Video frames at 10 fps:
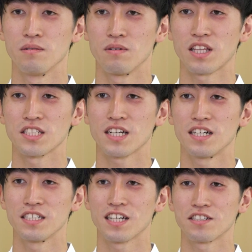私
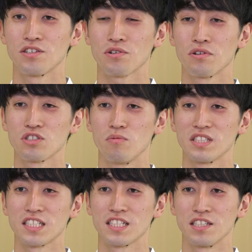が理学療法士を目
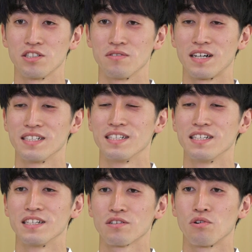指した理由は
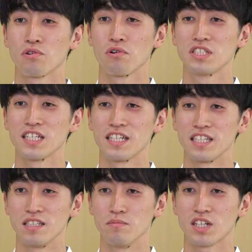高校時代
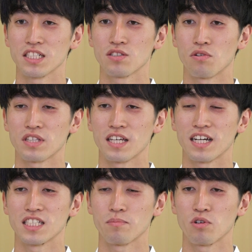に部活動の大
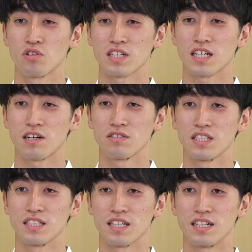会サポートに関わっ
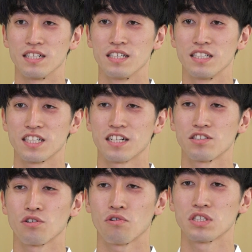ていた理学
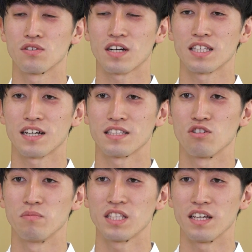療法士の方々
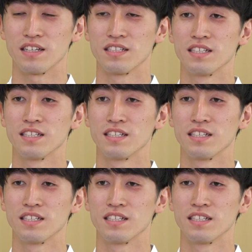を見て